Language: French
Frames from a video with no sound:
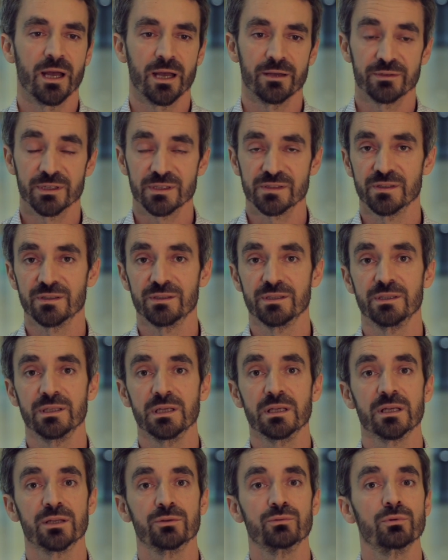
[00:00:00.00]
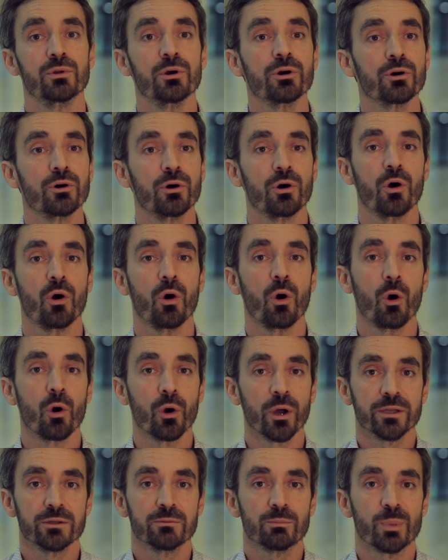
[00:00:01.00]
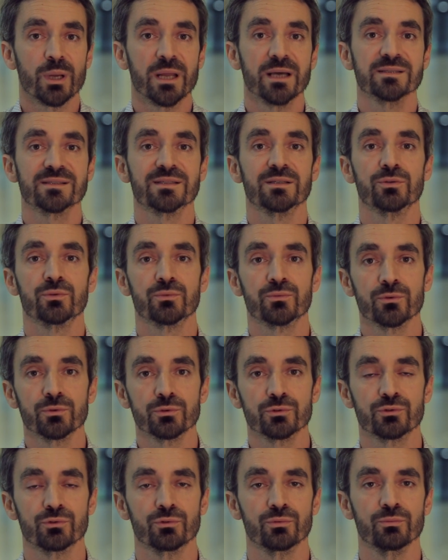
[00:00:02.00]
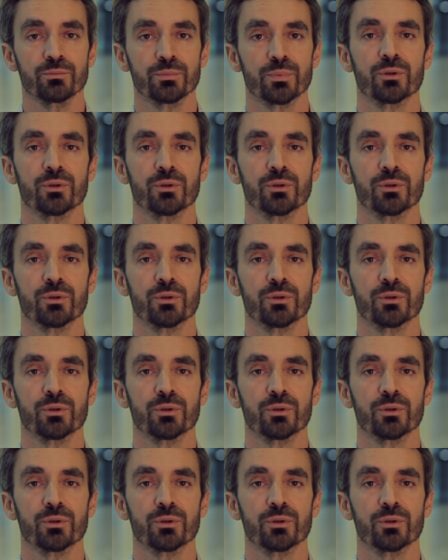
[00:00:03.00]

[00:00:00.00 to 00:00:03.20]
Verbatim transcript: avec cette idée que la douleur aurait une place et une fonction